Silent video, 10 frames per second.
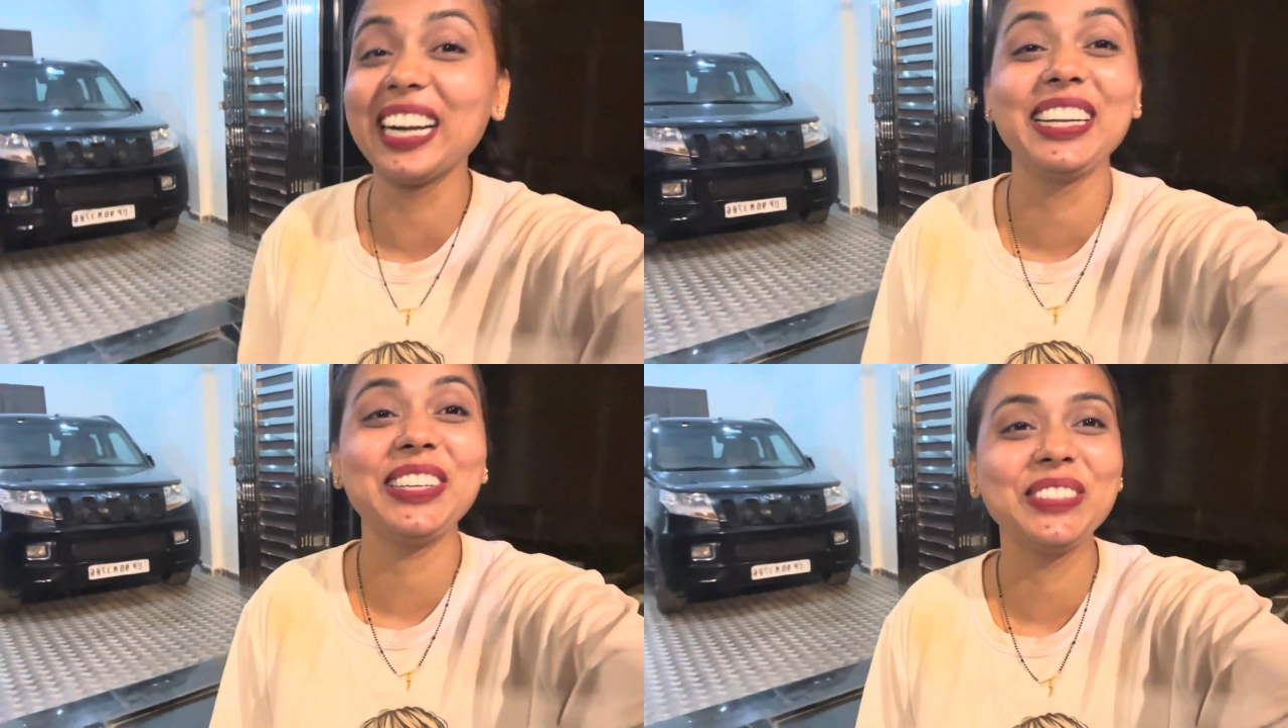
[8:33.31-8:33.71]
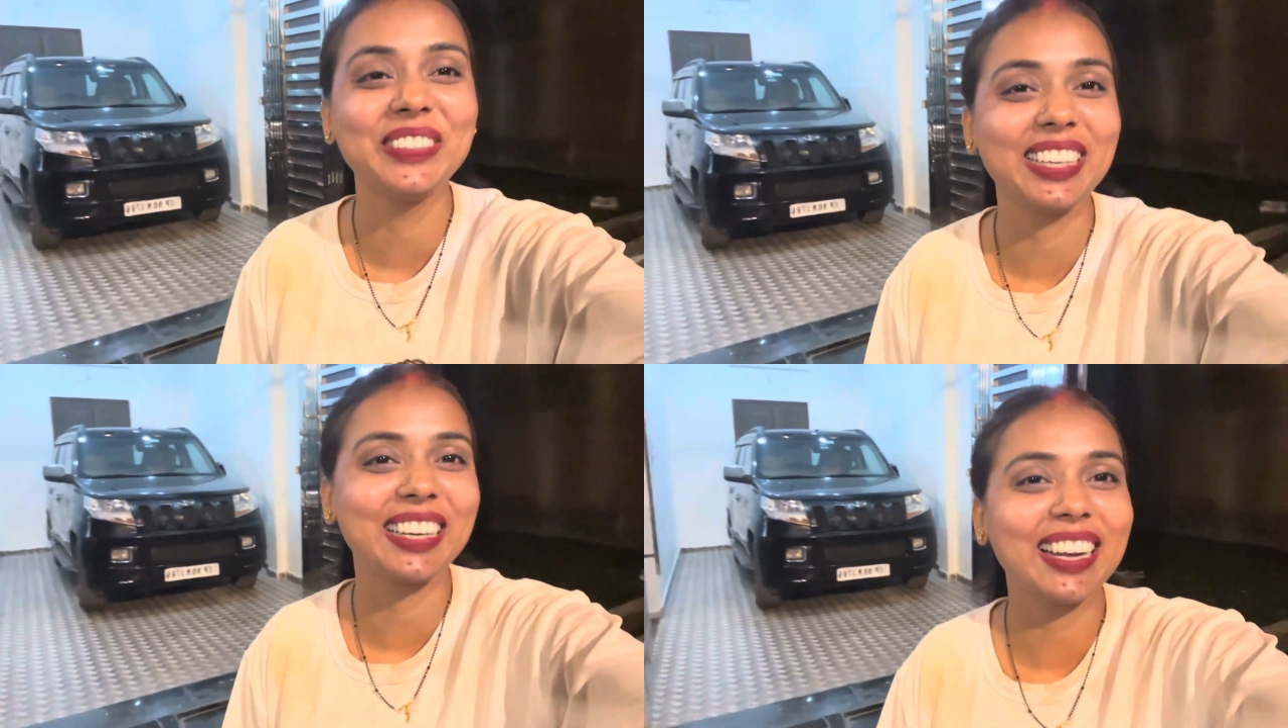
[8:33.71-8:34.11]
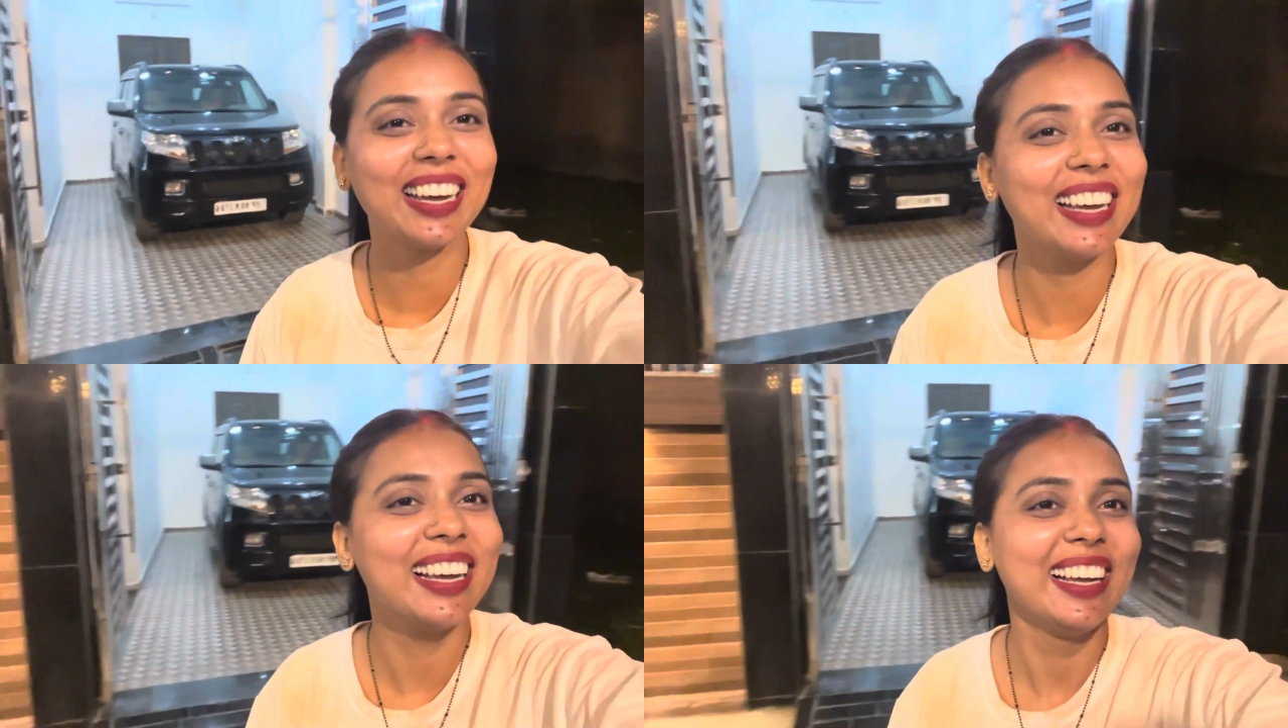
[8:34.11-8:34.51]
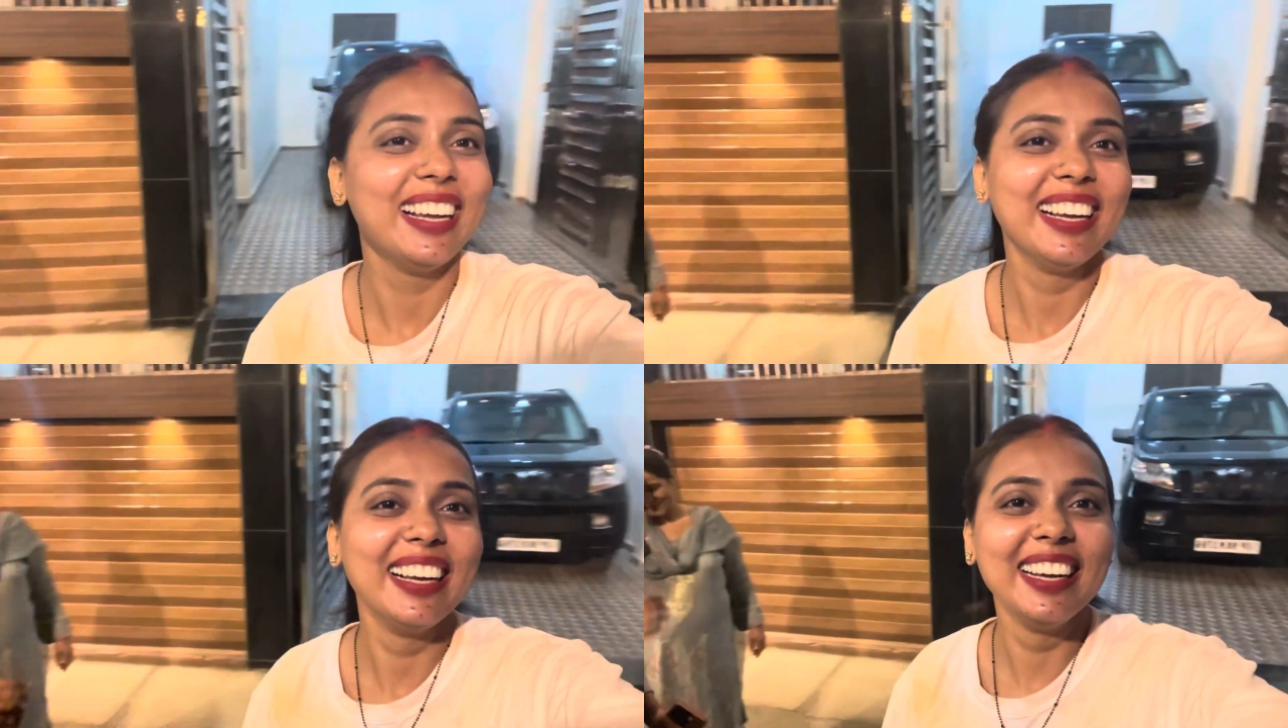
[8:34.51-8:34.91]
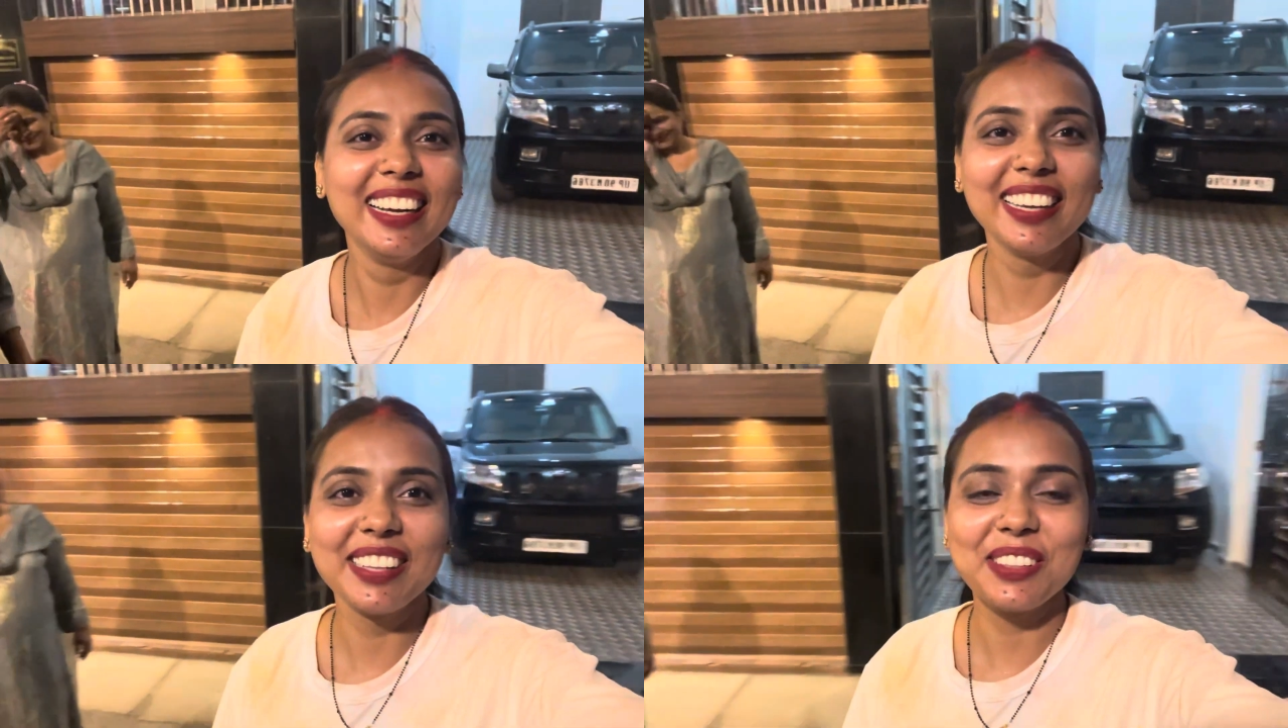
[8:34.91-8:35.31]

डन विद द लुक बट वी कॉन्ट शो हर